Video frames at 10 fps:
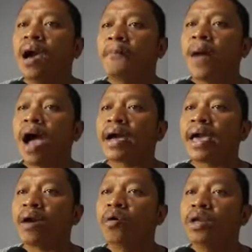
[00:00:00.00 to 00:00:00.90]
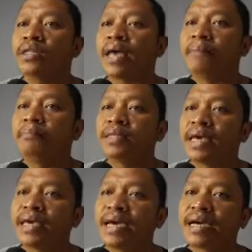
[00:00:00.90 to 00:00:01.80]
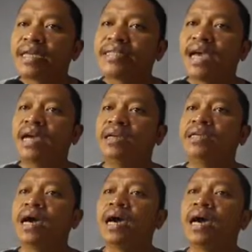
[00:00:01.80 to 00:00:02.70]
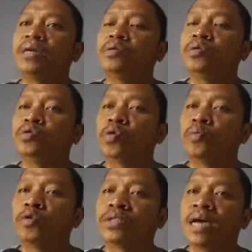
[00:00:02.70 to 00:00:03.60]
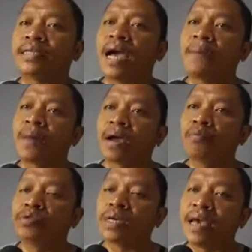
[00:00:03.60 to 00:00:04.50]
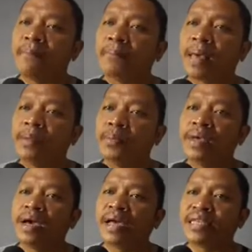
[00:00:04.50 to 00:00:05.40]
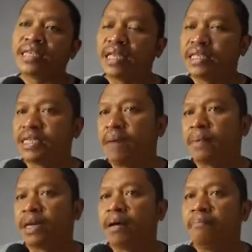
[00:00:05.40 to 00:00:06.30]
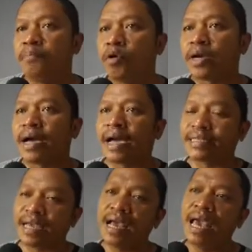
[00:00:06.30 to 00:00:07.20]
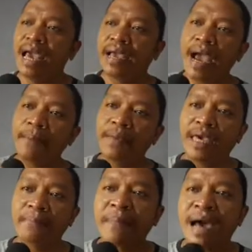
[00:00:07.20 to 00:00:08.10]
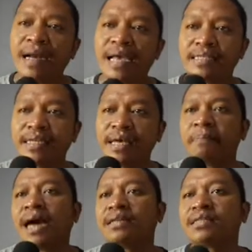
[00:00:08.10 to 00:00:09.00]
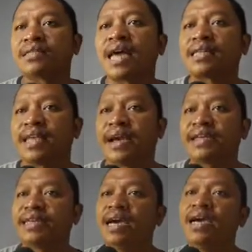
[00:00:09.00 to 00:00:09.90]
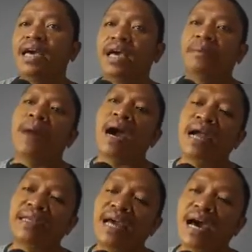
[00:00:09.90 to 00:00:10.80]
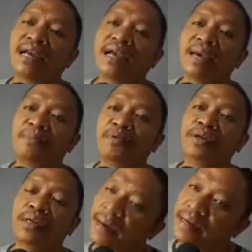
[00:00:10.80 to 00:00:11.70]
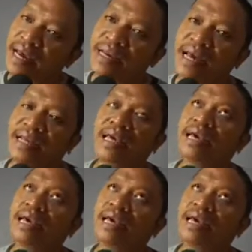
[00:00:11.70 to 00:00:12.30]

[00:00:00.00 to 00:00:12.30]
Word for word: pakai kulit Embitek ya guys ya dan untuk busanya pakai busa yang premium ya guys ya jadi jamin empuk ya guys ya nggak bikin panas di pantat ya guys ya Makanya harganya pun beda dari